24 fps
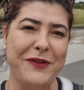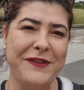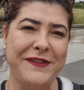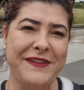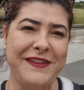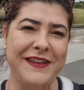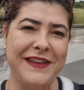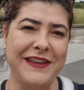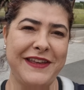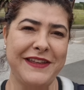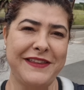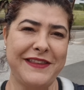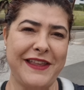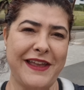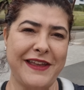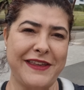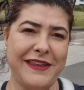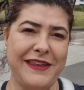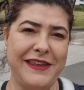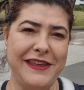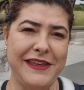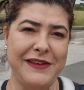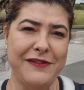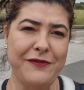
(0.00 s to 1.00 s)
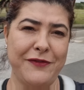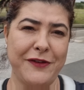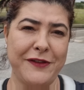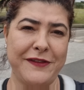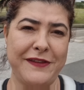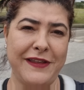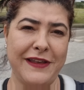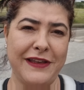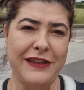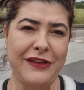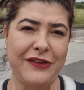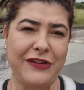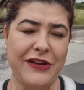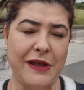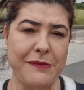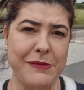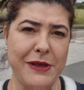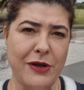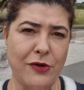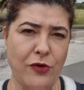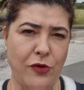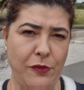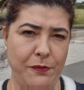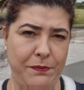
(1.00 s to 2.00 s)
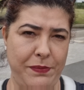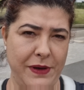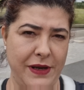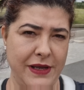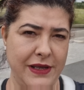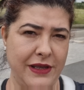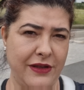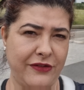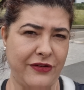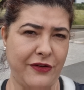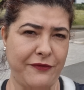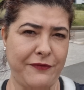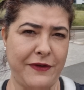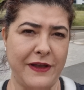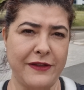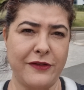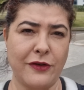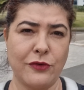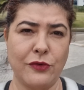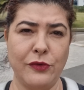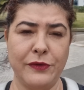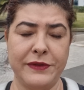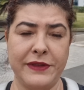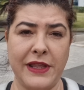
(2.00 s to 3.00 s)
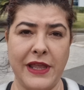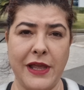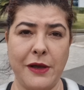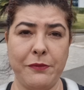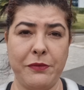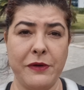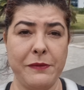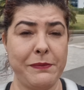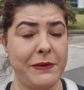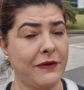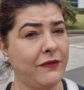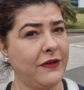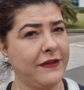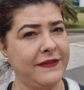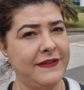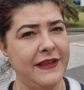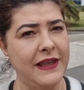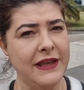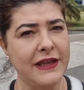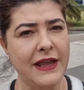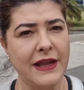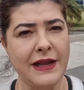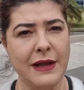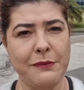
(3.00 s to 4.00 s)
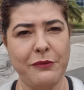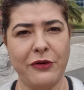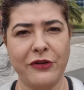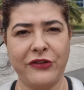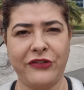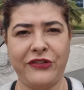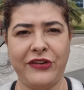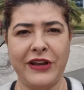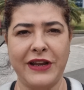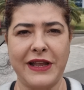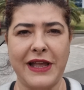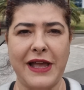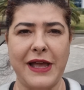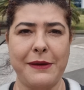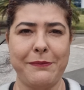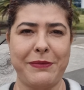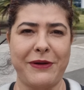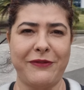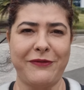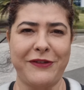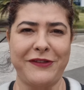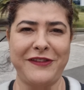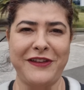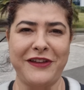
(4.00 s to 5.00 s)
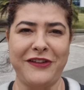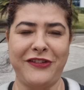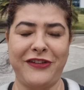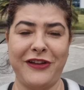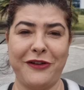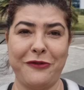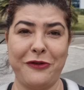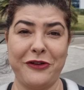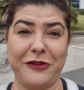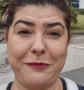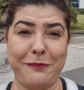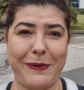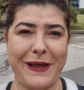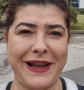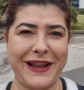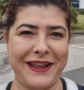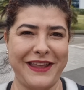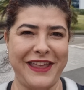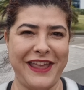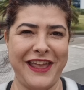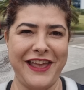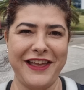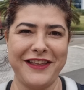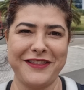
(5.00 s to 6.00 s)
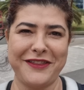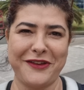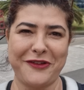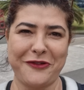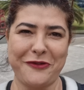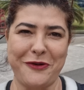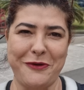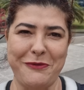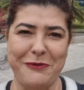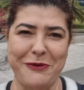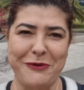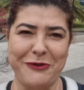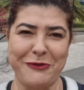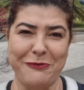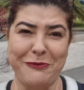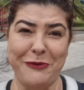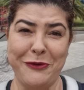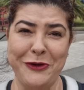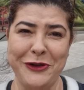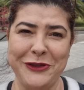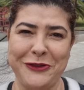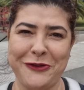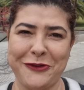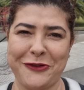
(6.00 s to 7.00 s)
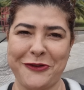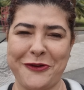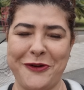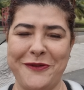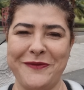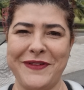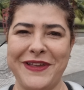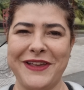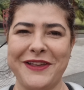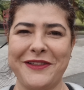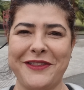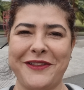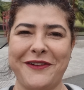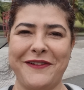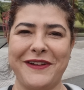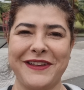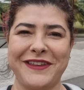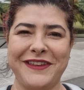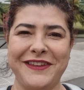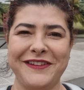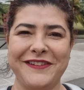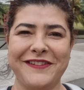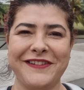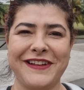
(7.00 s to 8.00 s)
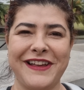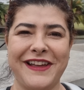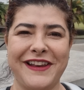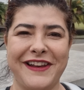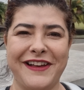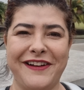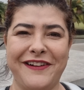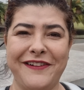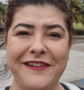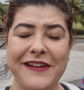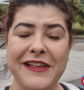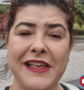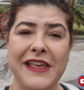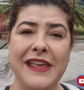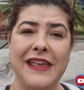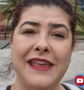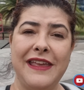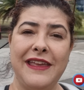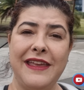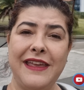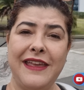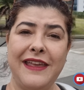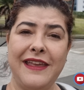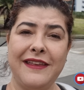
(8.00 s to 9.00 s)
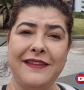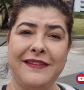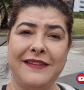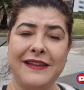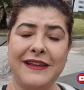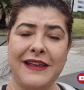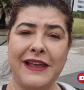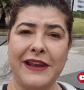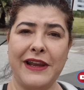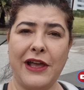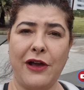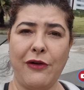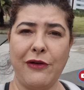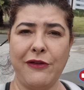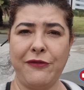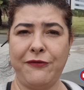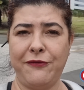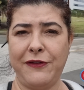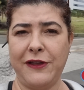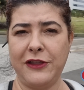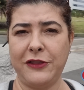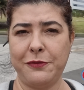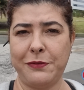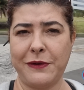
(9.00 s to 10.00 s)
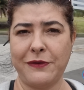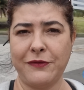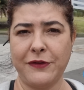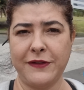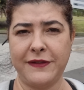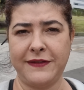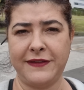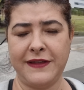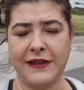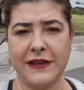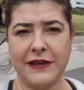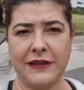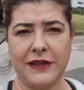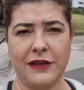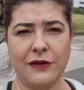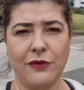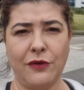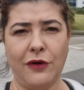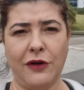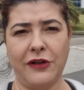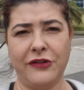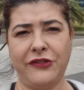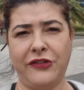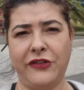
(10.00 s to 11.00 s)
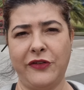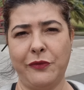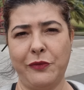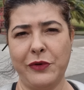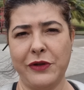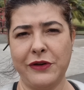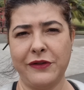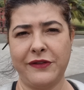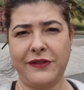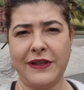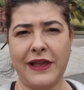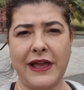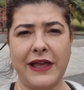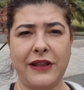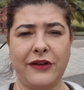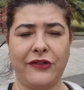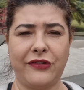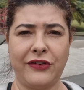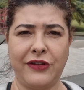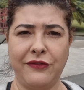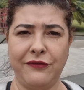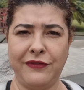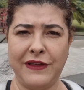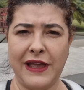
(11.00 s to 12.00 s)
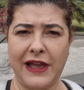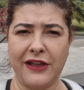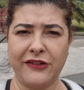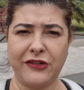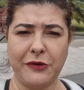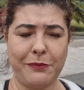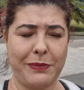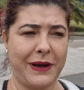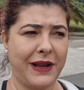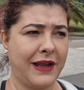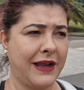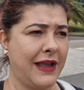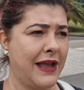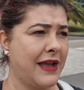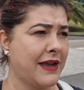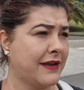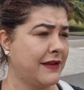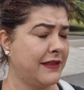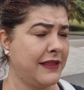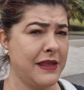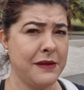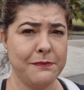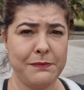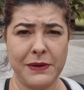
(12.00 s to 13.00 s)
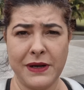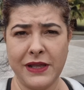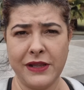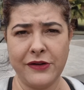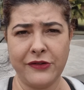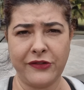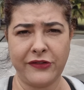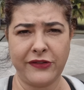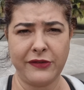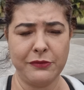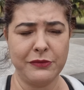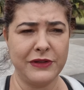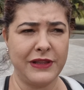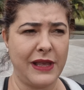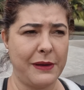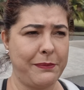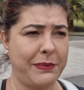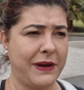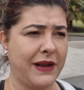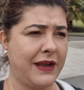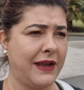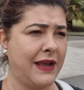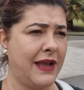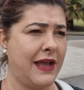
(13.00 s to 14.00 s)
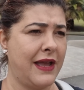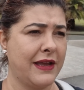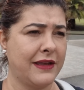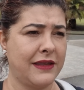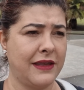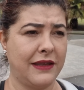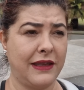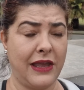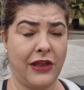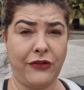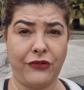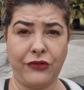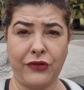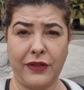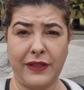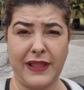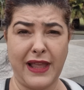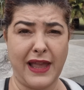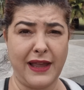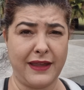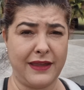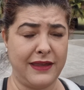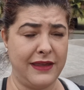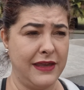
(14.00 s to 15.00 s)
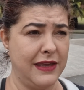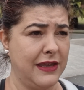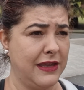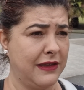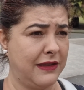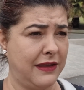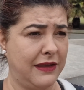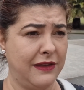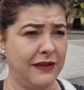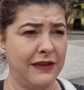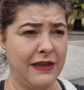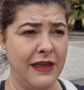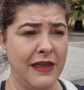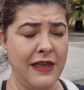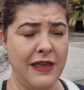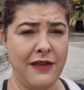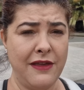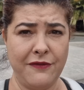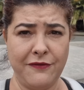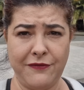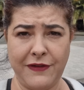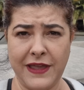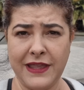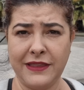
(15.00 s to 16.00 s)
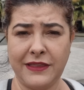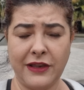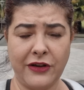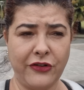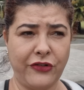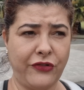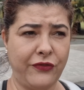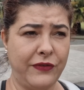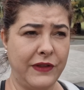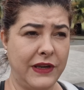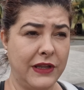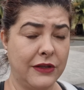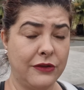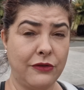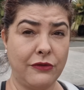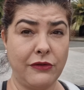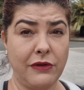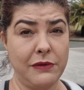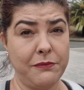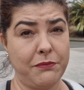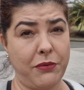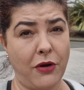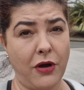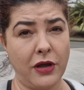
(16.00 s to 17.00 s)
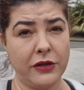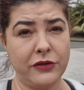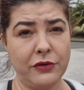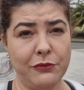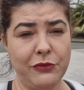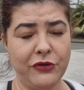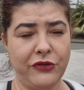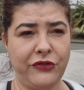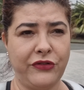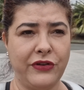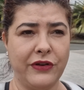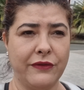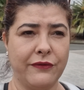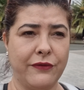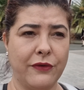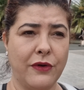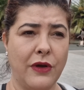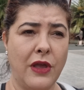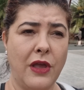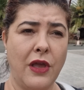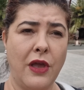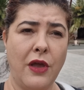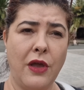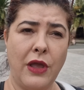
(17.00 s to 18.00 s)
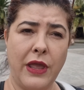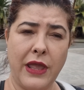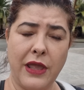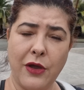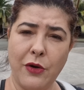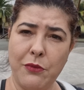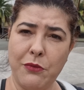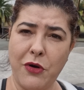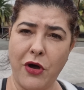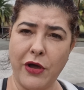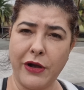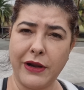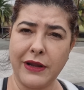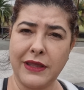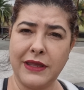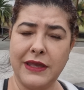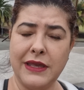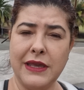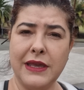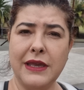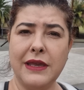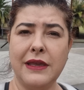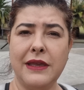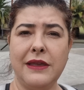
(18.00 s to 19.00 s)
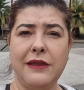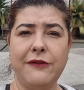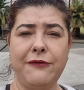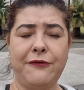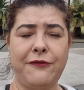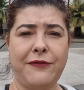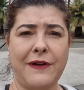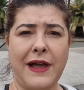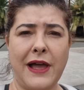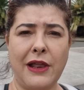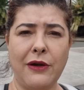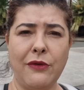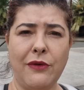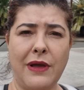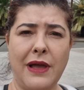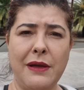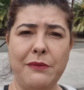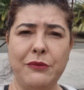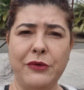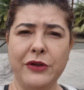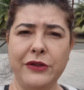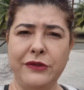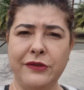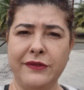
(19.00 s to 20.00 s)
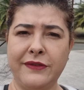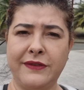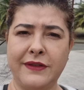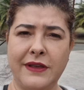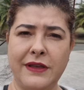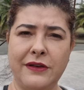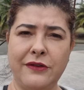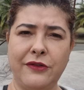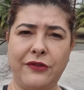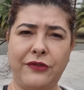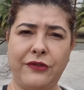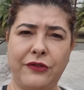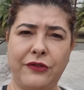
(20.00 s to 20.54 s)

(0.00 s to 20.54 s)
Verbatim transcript: você que está aqui, você que já me acompanha já faz algum tempo e para você que acabou de chegar, para você que chegou de paraquedas, como muitos comentam aqui no canal. Esse canal é feito para você que gosta de Buenos Aires, que viaja para cá, que tem planos de se mudar para cá, que quer estudar aqui, que vem transferido, não importa o motivo. Eu moro aqui e falo há muitos anos